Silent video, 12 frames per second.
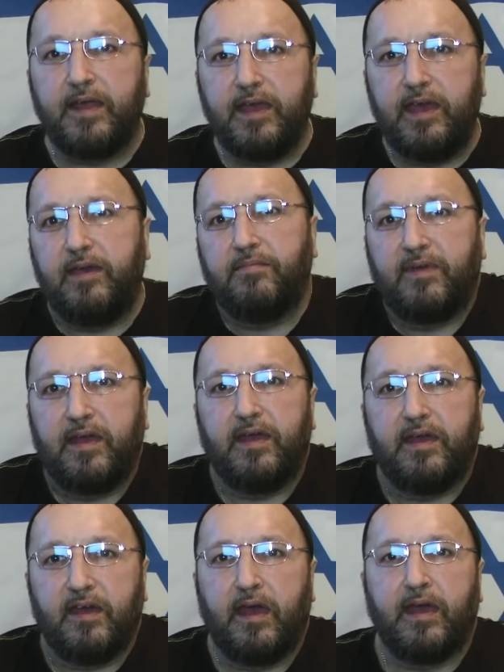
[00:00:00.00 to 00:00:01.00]
и
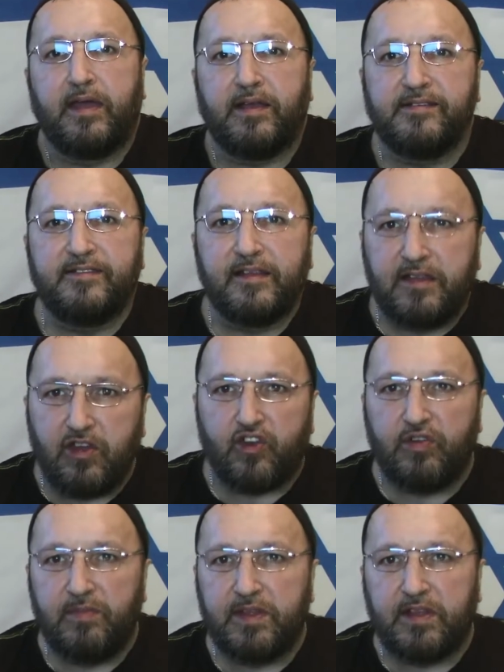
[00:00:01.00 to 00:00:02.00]
мы э,
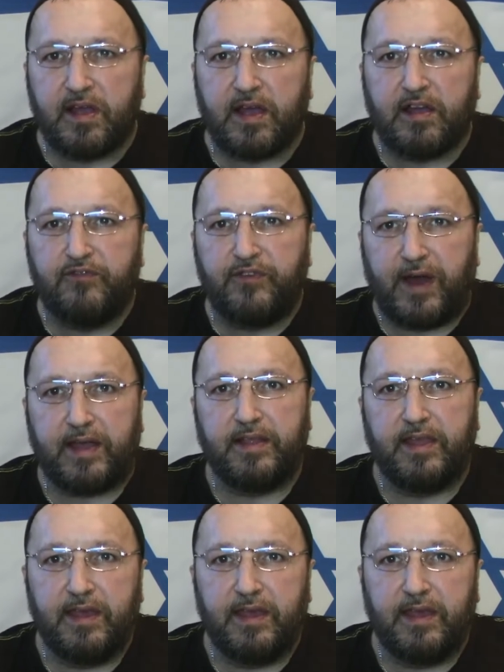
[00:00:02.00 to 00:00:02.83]
констатируем это как факт.